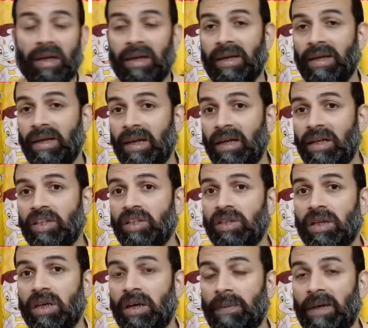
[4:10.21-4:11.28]
लेकिन इंग्लिश
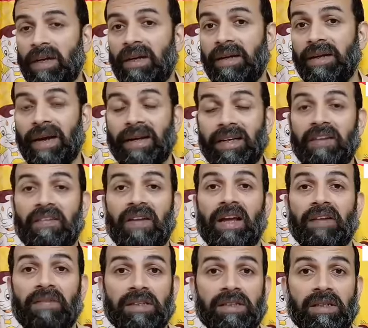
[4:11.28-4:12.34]
हमारी नेटिव
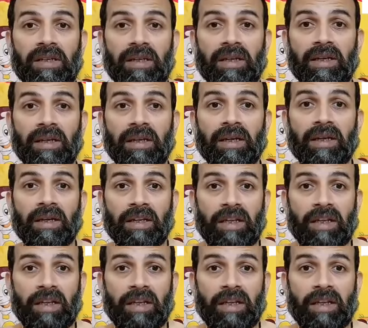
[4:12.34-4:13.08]
लैंग्वेज नहीं है